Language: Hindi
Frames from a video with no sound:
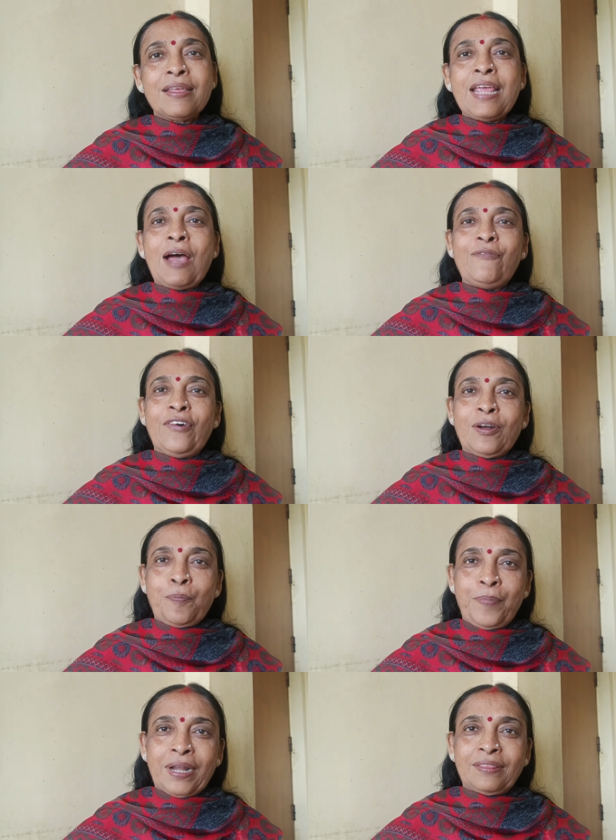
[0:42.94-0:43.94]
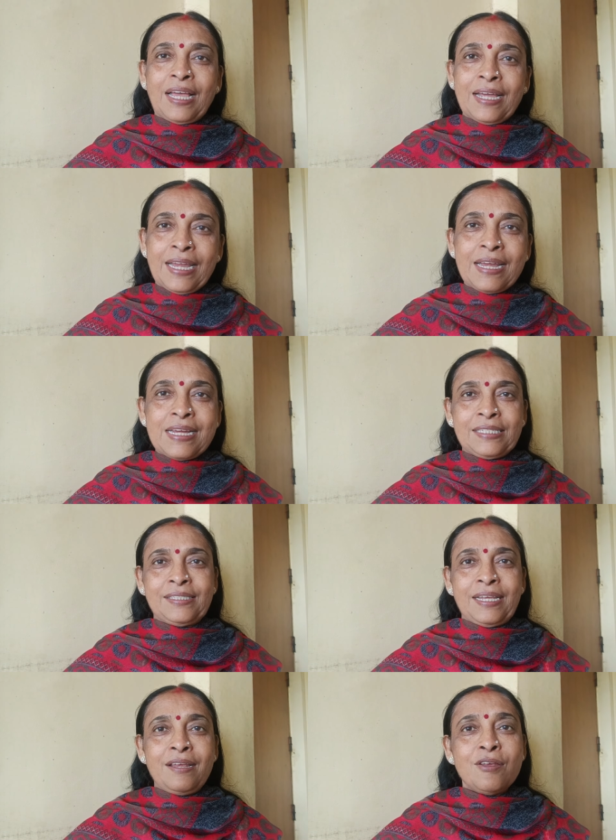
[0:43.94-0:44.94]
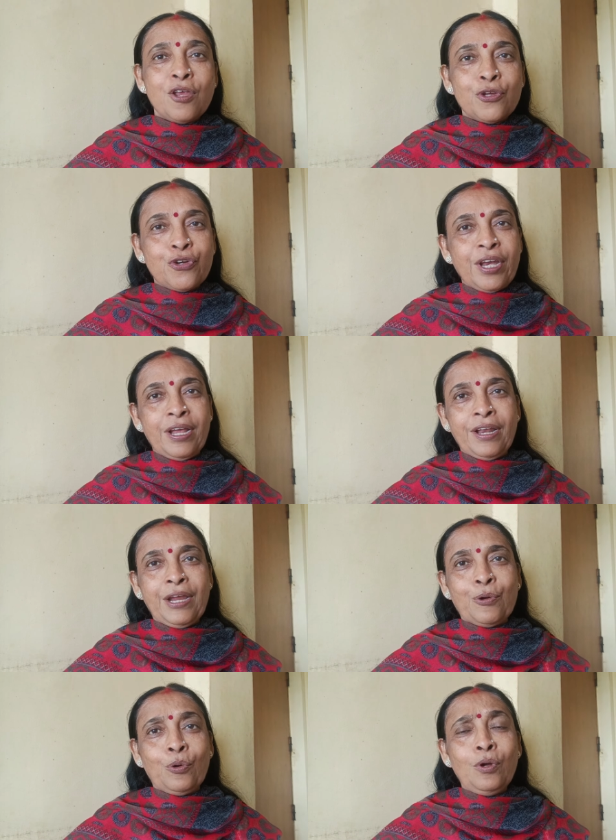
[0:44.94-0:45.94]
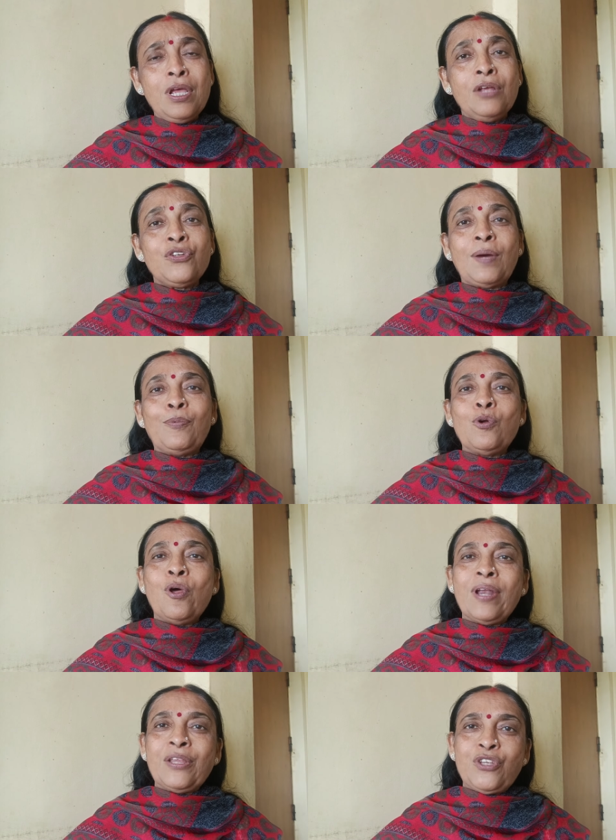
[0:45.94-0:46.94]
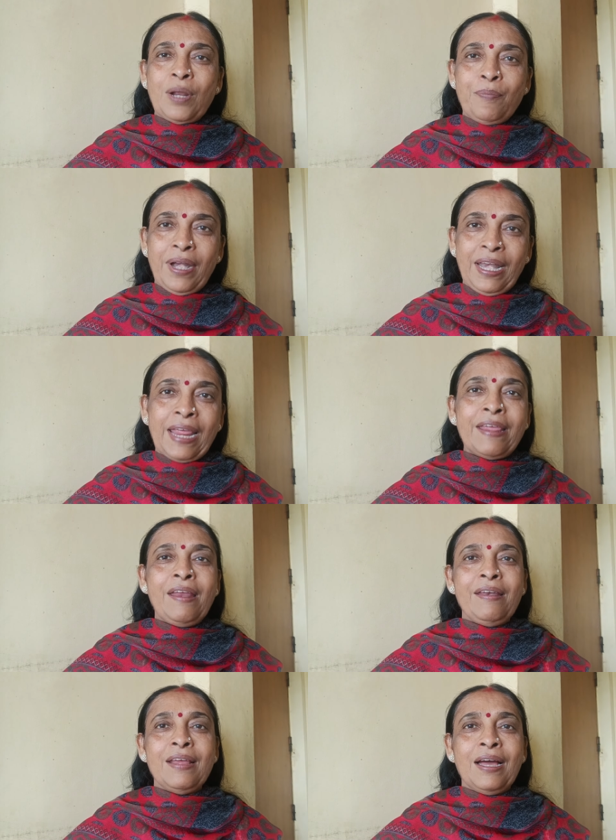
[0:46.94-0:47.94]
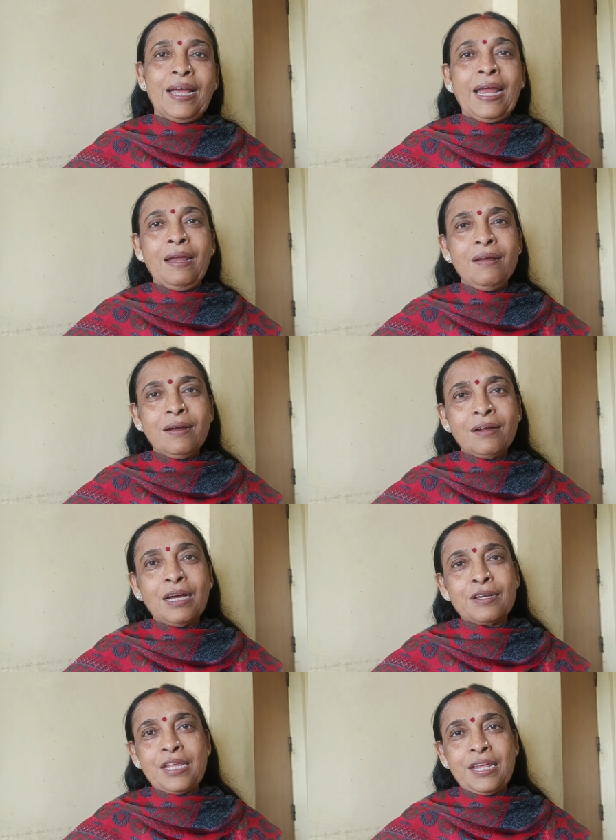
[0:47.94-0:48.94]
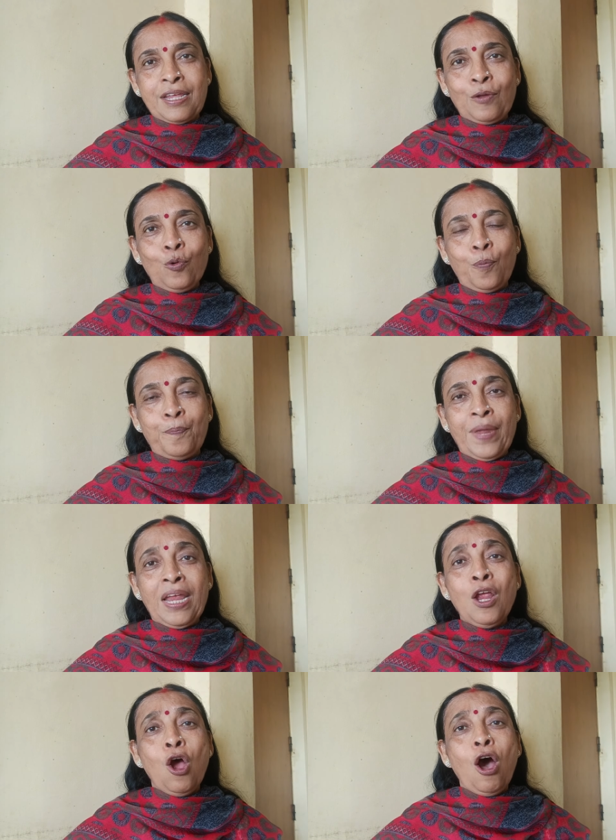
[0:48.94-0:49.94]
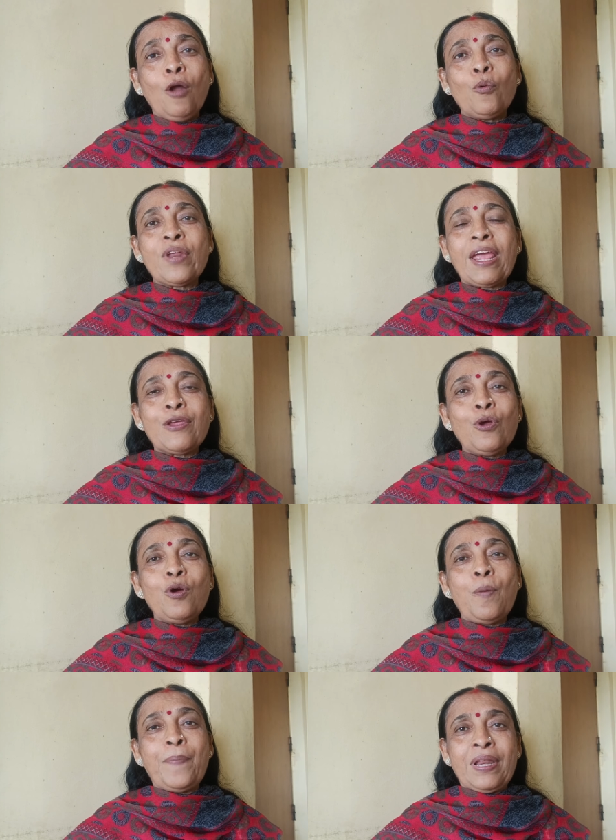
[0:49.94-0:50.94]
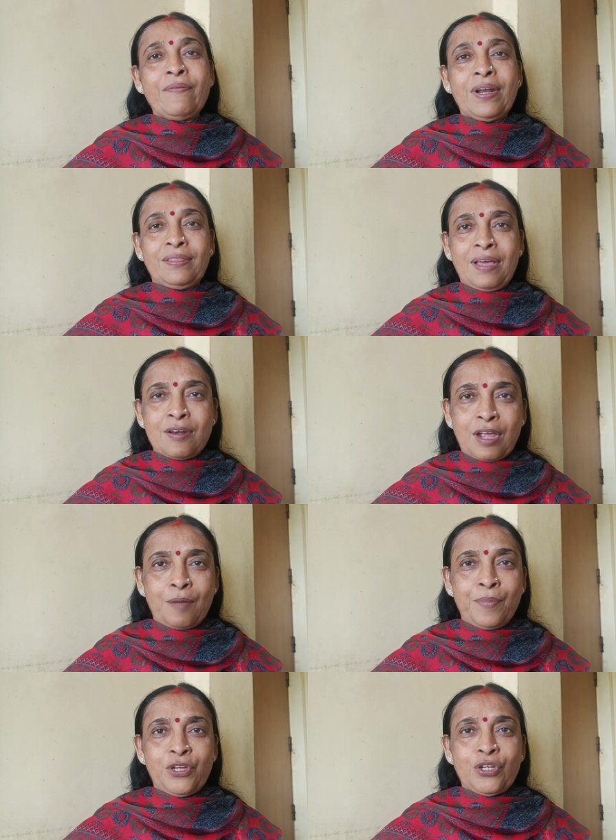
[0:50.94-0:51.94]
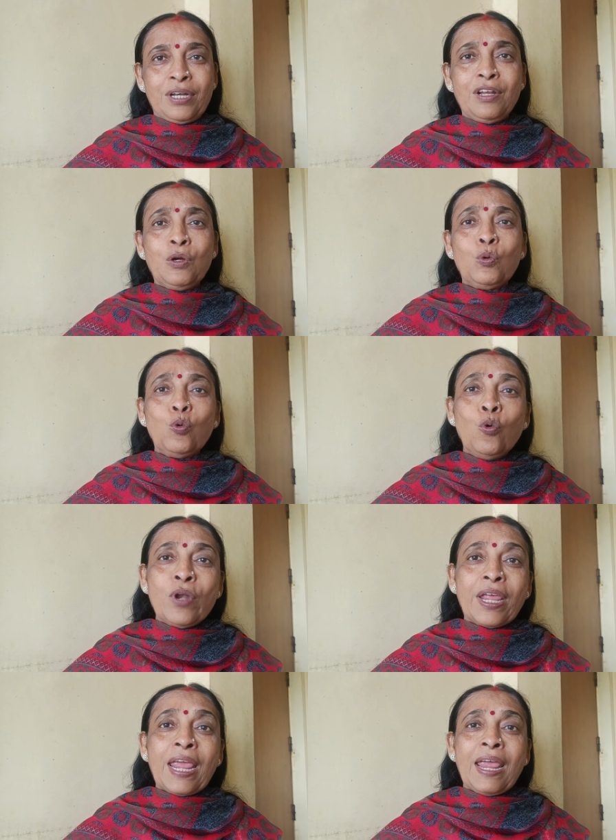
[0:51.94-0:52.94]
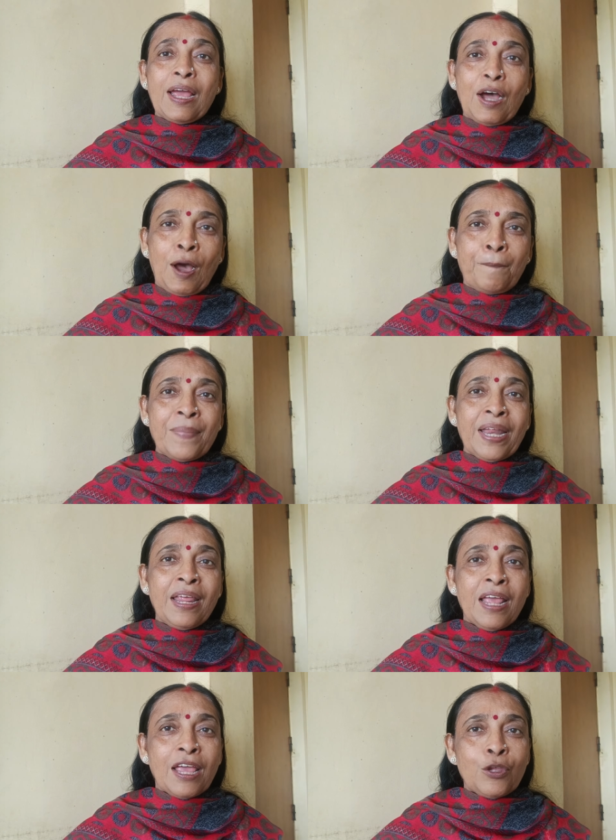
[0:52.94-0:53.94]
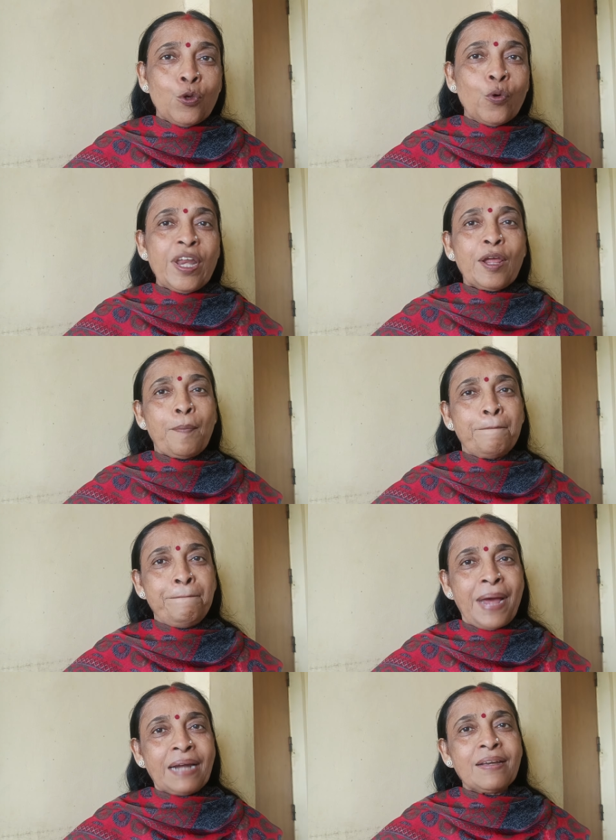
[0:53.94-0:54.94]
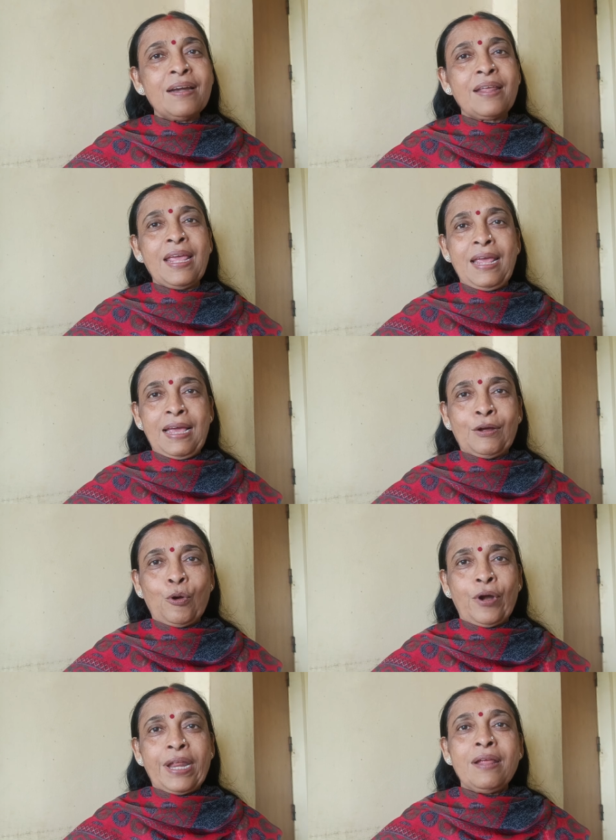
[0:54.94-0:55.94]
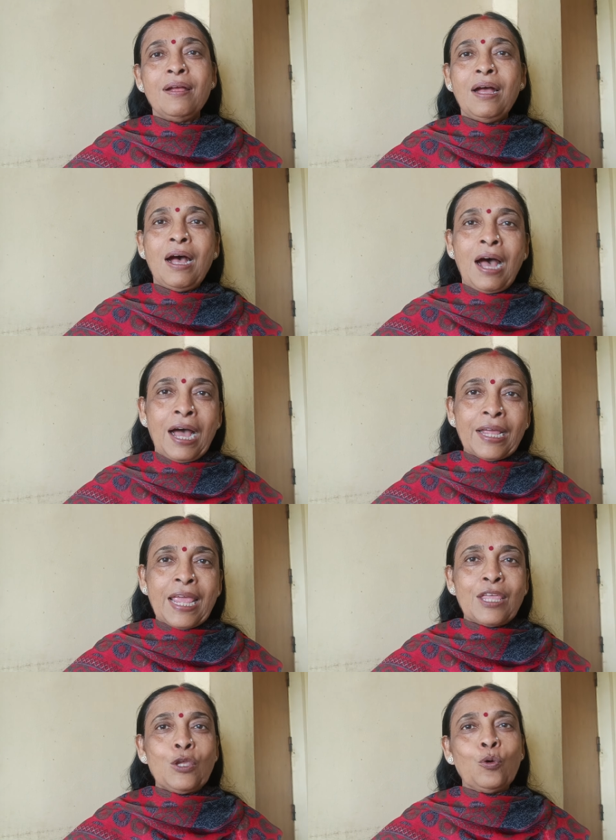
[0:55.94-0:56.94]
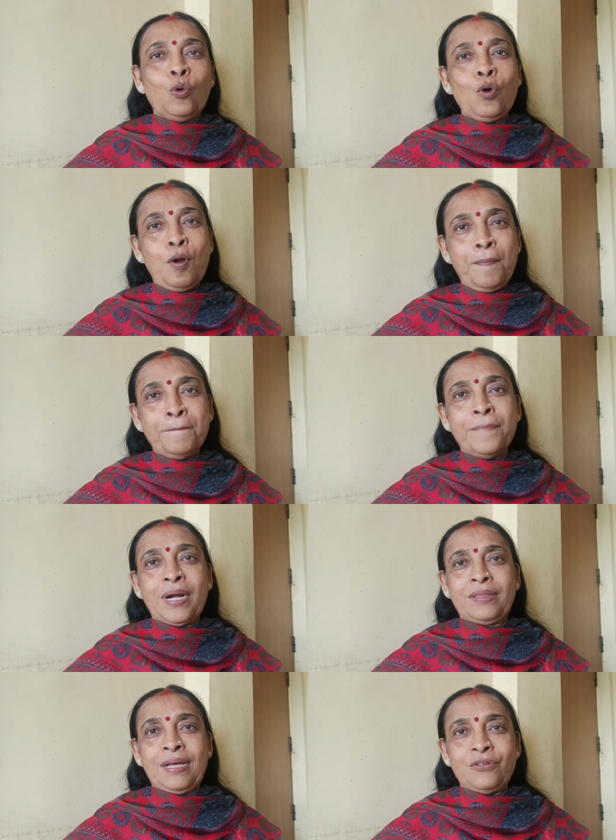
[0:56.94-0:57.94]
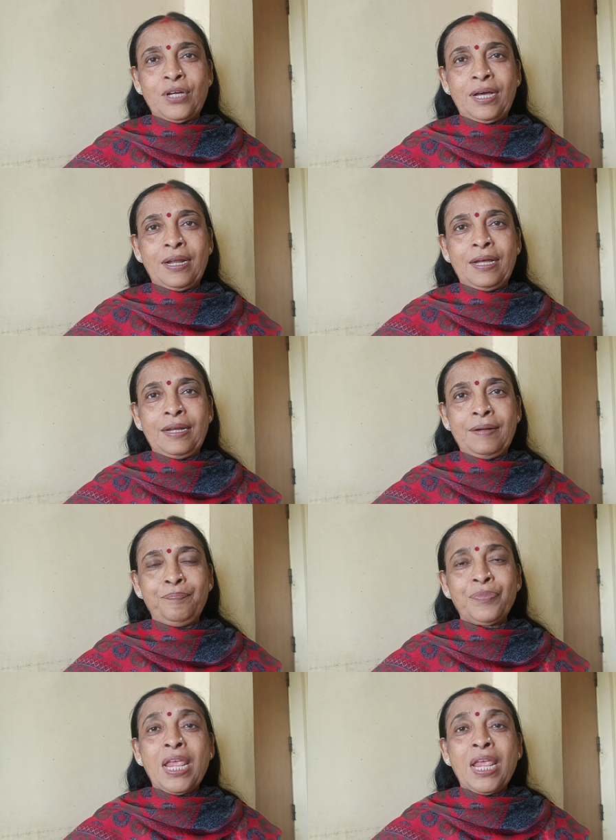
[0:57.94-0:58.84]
क्या फ़र्क पड़ता है इससे श्रीहरि को जब उन्होंने जन्म ले ही लिया है कलकी के रूप में और उनके युग परिवर्तन का मिशन उनके अपने यूनिक पैटर्न के अकॉर्डिंग आगे की ओर बढ़ता जा रहा है